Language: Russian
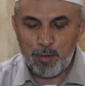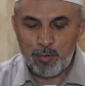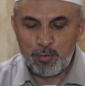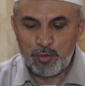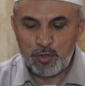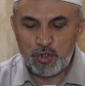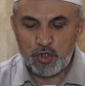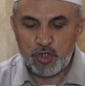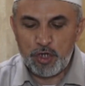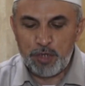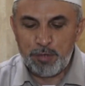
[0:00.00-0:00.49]

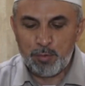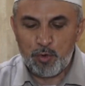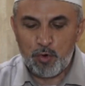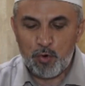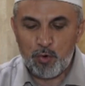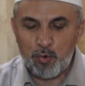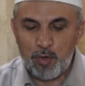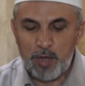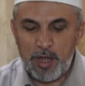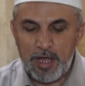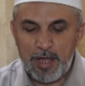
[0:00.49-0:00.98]
Великий
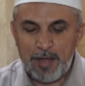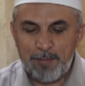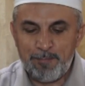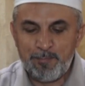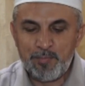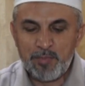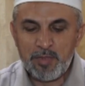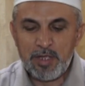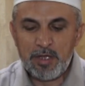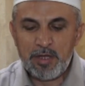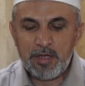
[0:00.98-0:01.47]
ученый в
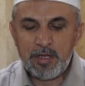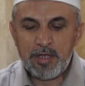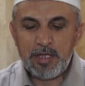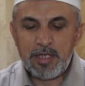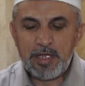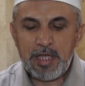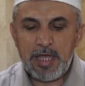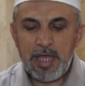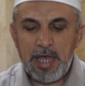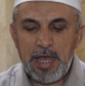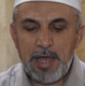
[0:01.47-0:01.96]
Нахви,
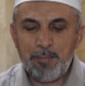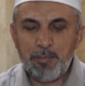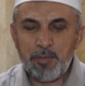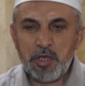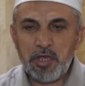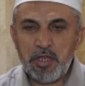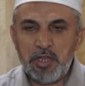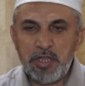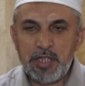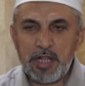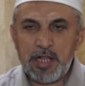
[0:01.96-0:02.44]

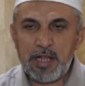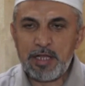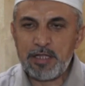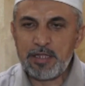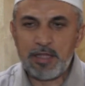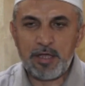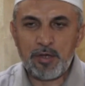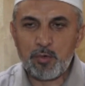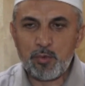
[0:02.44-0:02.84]
грамматике,